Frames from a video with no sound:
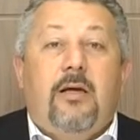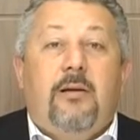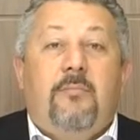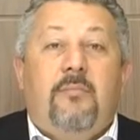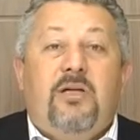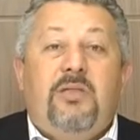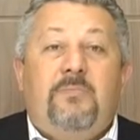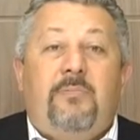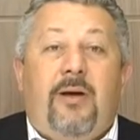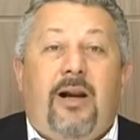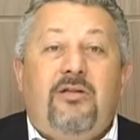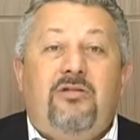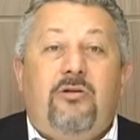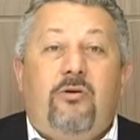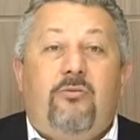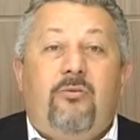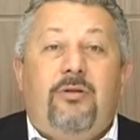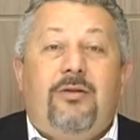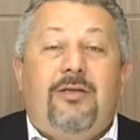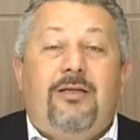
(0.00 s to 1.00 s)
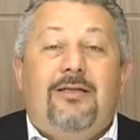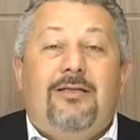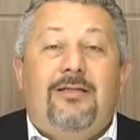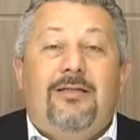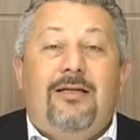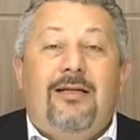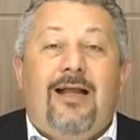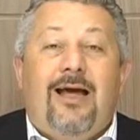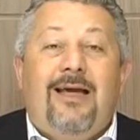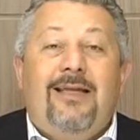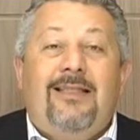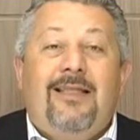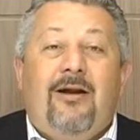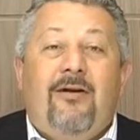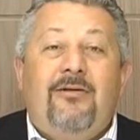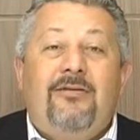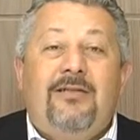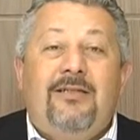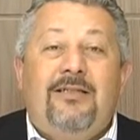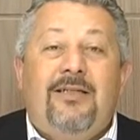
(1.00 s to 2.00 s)
Mas para isso acontecer, ainda
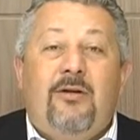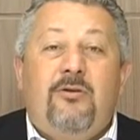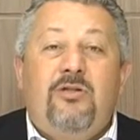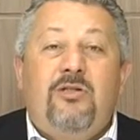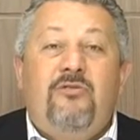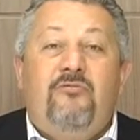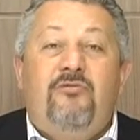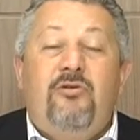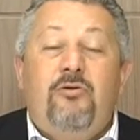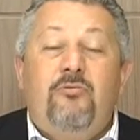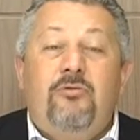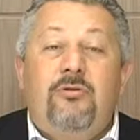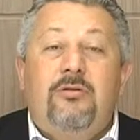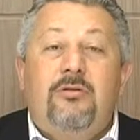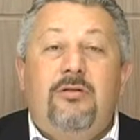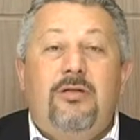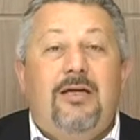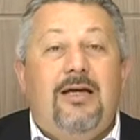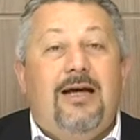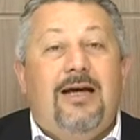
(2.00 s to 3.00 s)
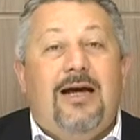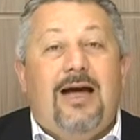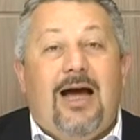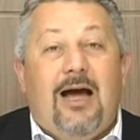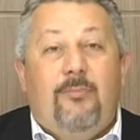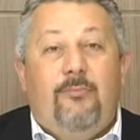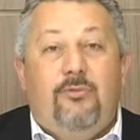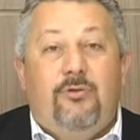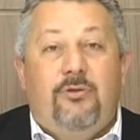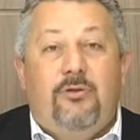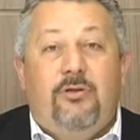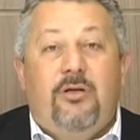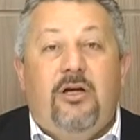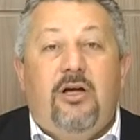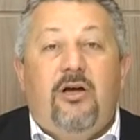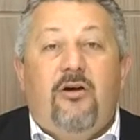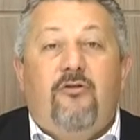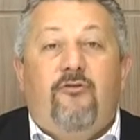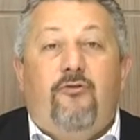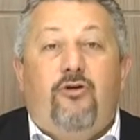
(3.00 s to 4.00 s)
eram necessários fios e cabos.
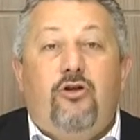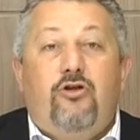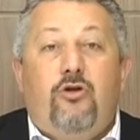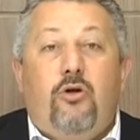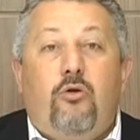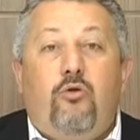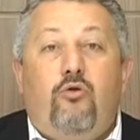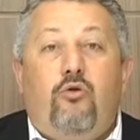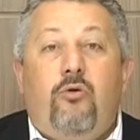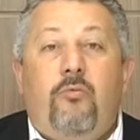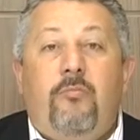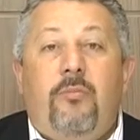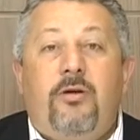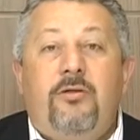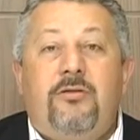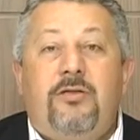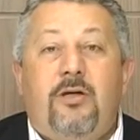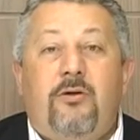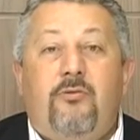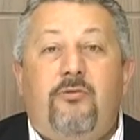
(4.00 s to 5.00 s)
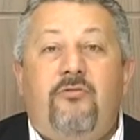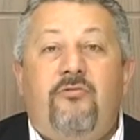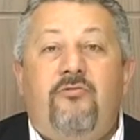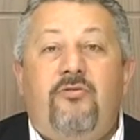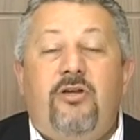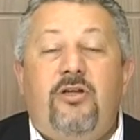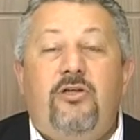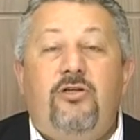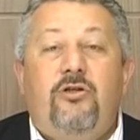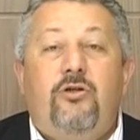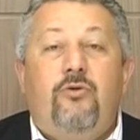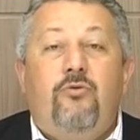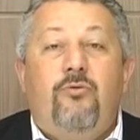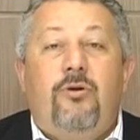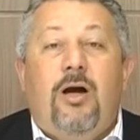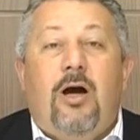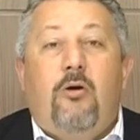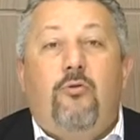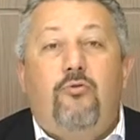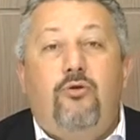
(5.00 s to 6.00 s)
Foi só no começo do século XX que um
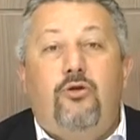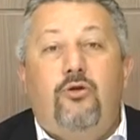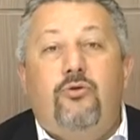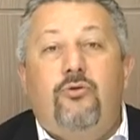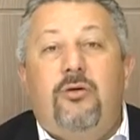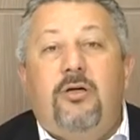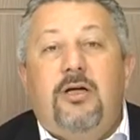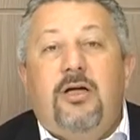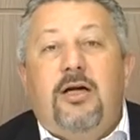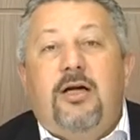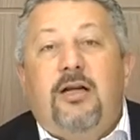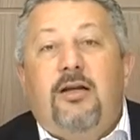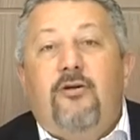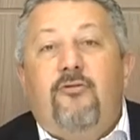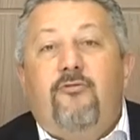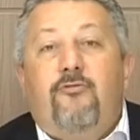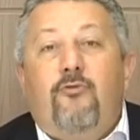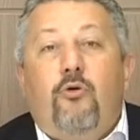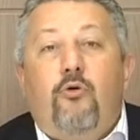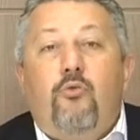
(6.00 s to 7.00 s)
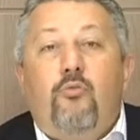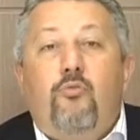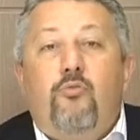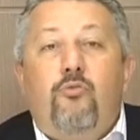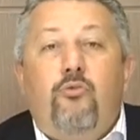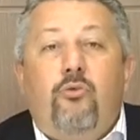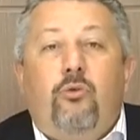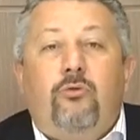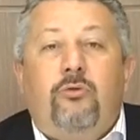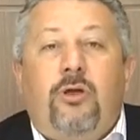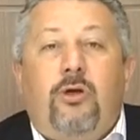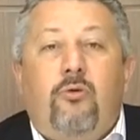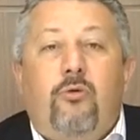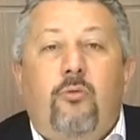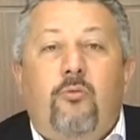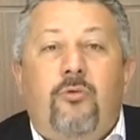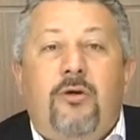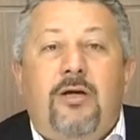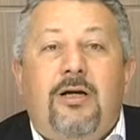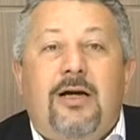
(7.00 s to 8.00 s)
gaúcho livrou o mundo da
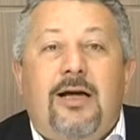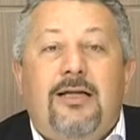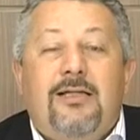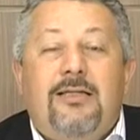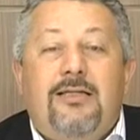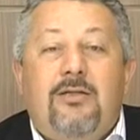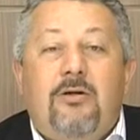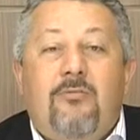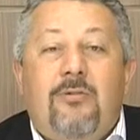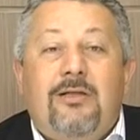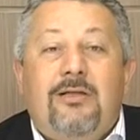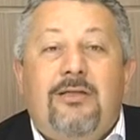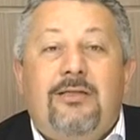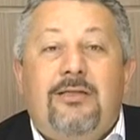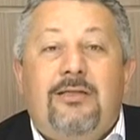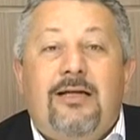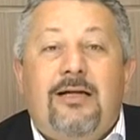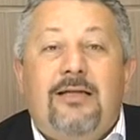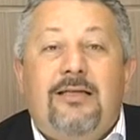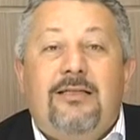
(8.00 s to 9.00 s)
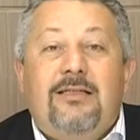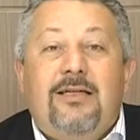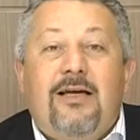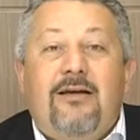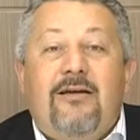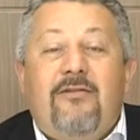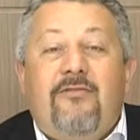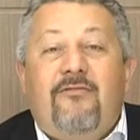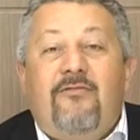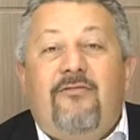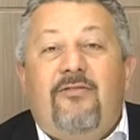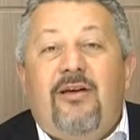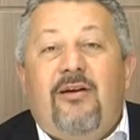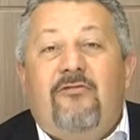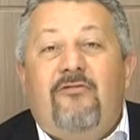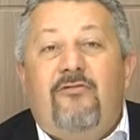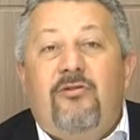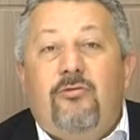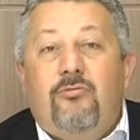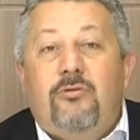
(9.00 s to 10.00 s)
comunicação à distância via
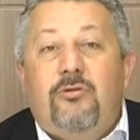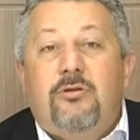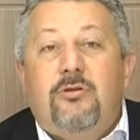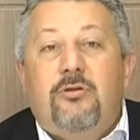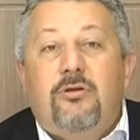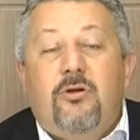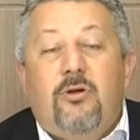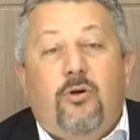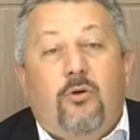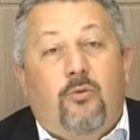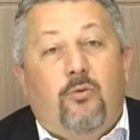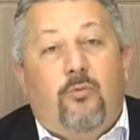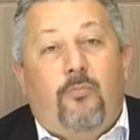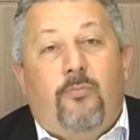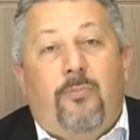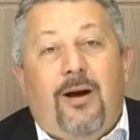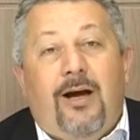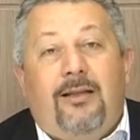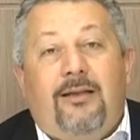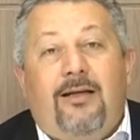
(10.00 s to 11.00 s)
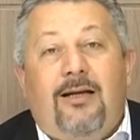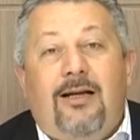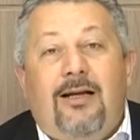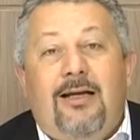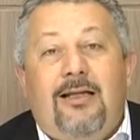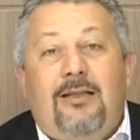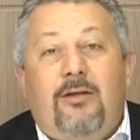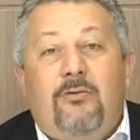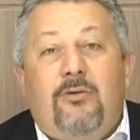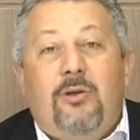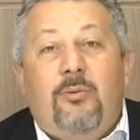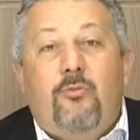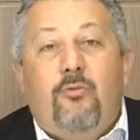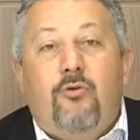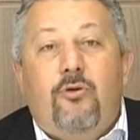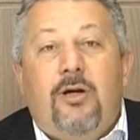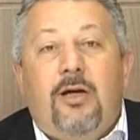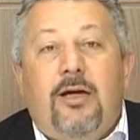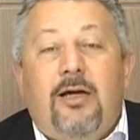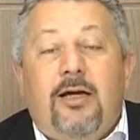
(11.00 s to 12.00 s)
fios. O padre Landel de
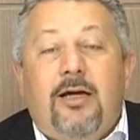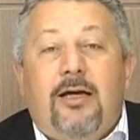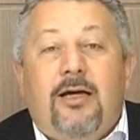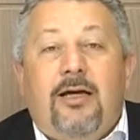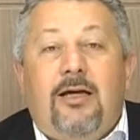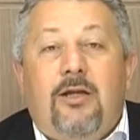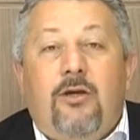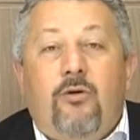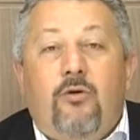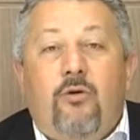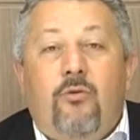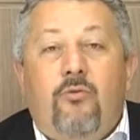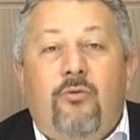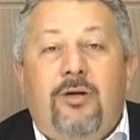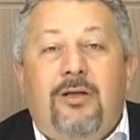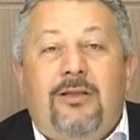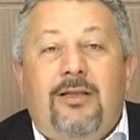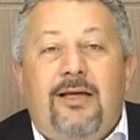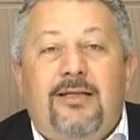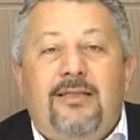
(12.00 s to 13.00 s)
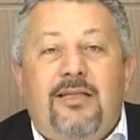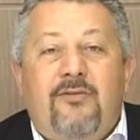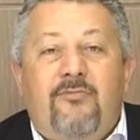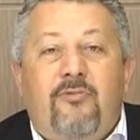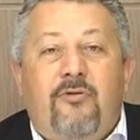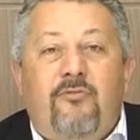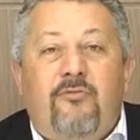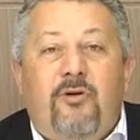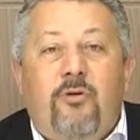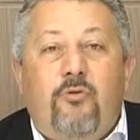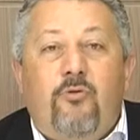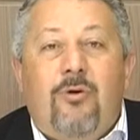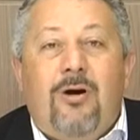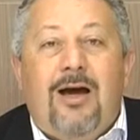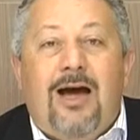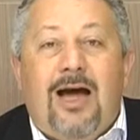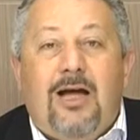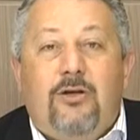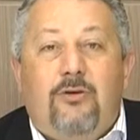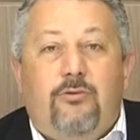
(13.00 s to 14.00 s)
Moura criou e desenvolveu o
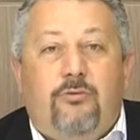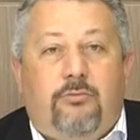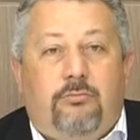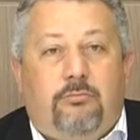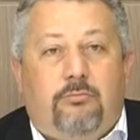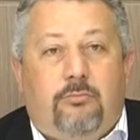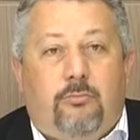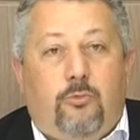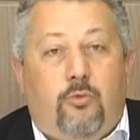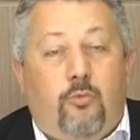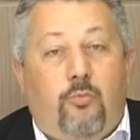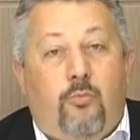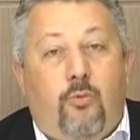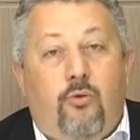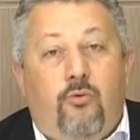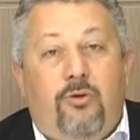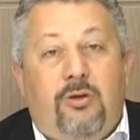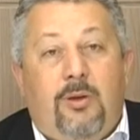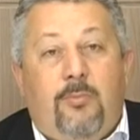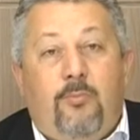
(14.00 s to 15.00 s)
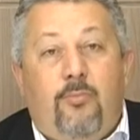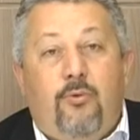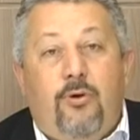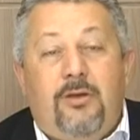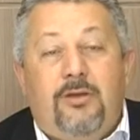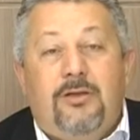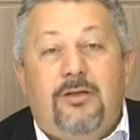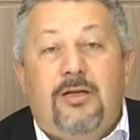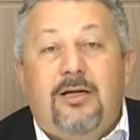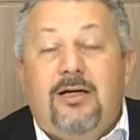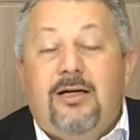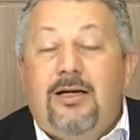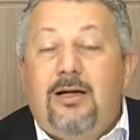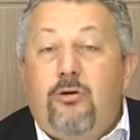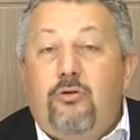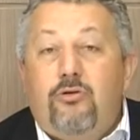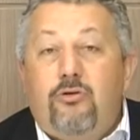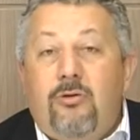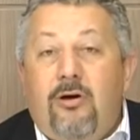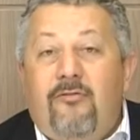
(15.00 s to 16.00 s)
rádio. Um pouco depois,
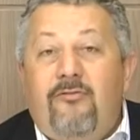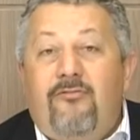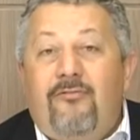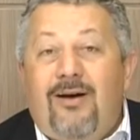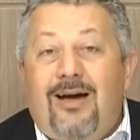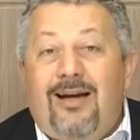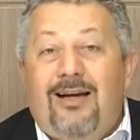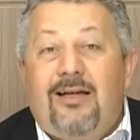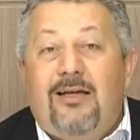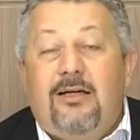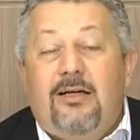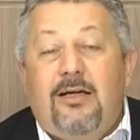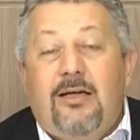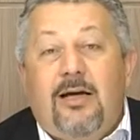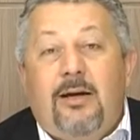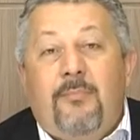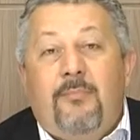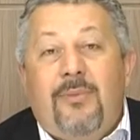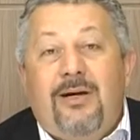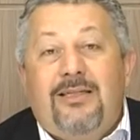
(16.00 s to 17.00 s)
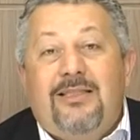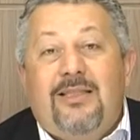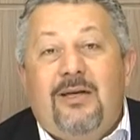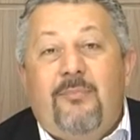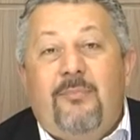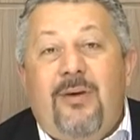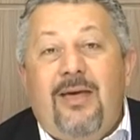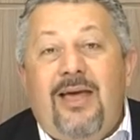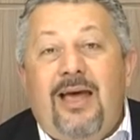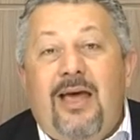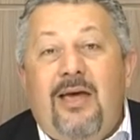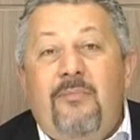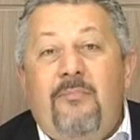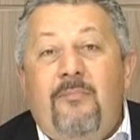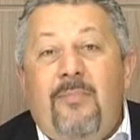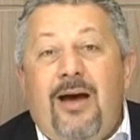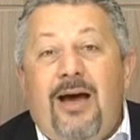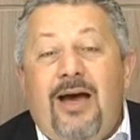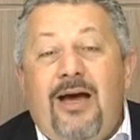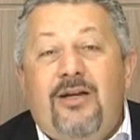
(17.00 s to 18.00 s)
não só a fala, mas também a
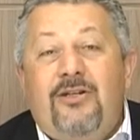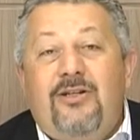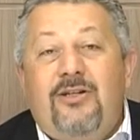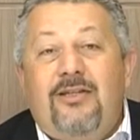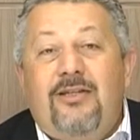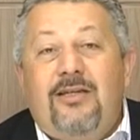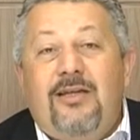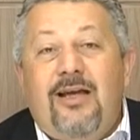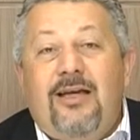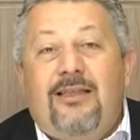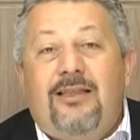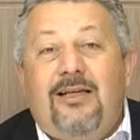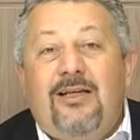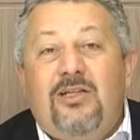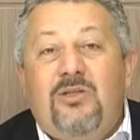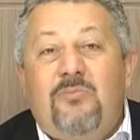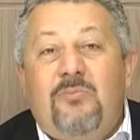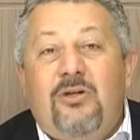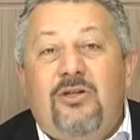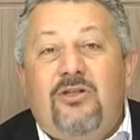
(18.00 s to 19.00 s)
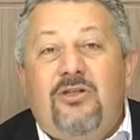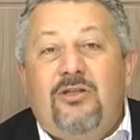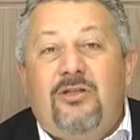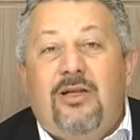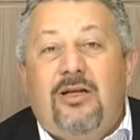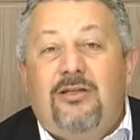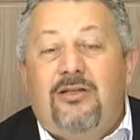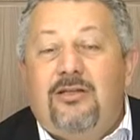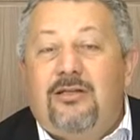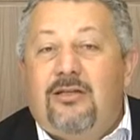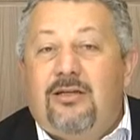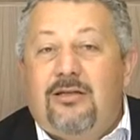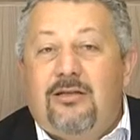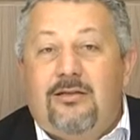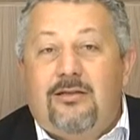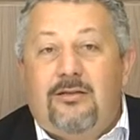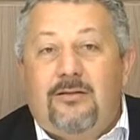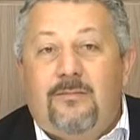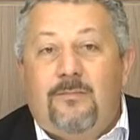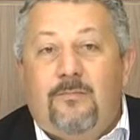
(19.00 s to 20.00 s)
imagem seria transmitida à
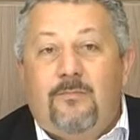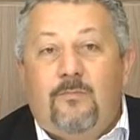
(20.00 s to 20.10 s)
distância.